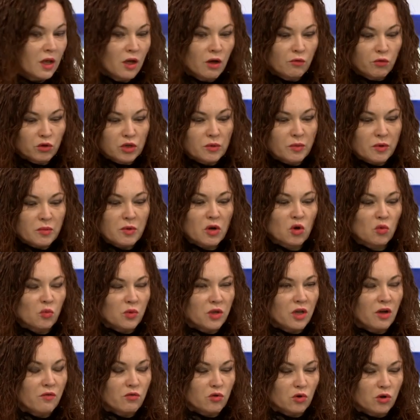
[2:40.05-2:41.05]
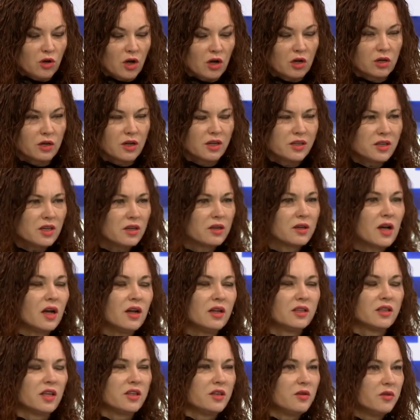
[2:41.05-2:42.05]
Вот, например, у меня в руках, как, как
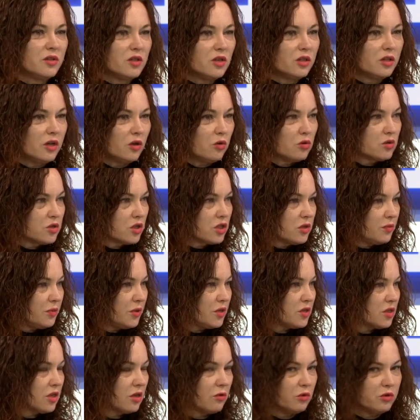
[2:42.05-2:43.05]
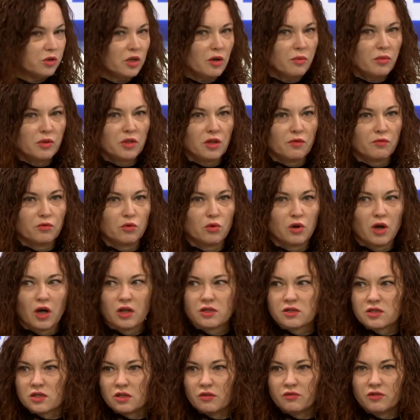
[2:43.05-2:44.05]
это не, не даются списки? Вот я была в
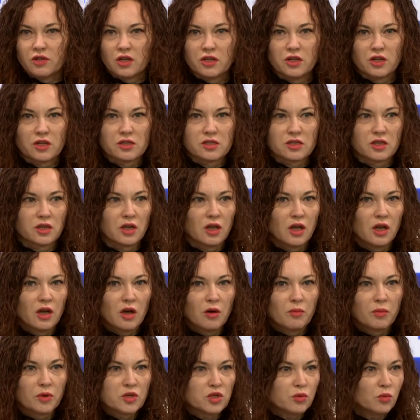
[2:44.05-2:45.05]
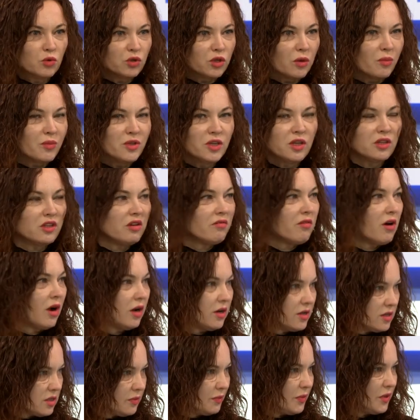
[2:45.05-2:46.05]
Луганске, в Донецке, почему-то мне
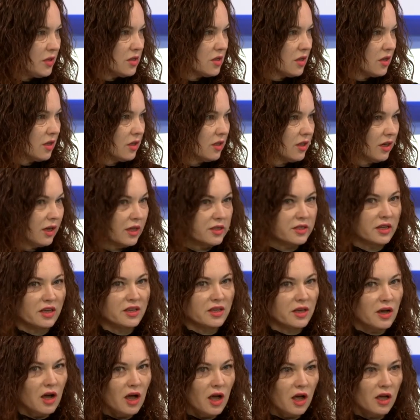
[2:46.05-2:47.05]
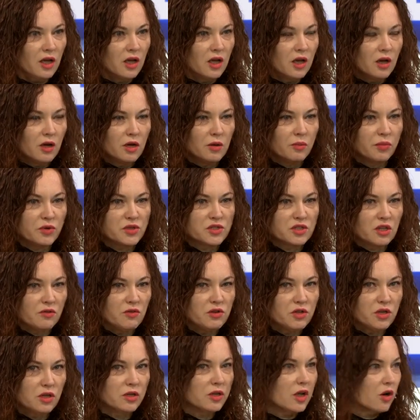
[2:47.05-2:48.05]
давали списки, хотя я
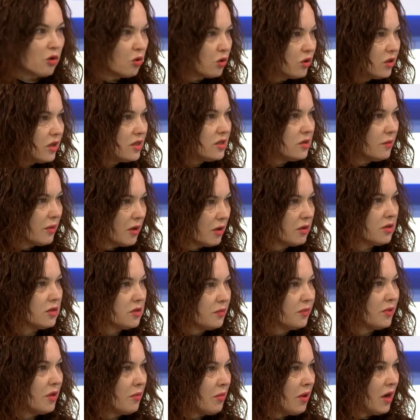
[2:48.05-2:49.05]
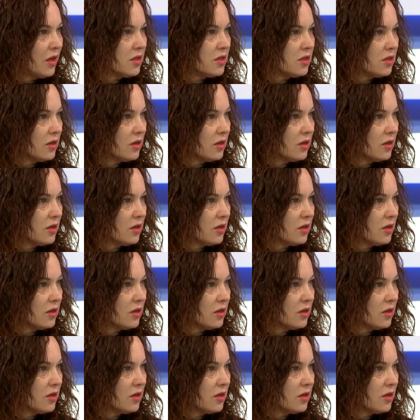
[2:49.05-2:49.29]
представитель народной дипломатии.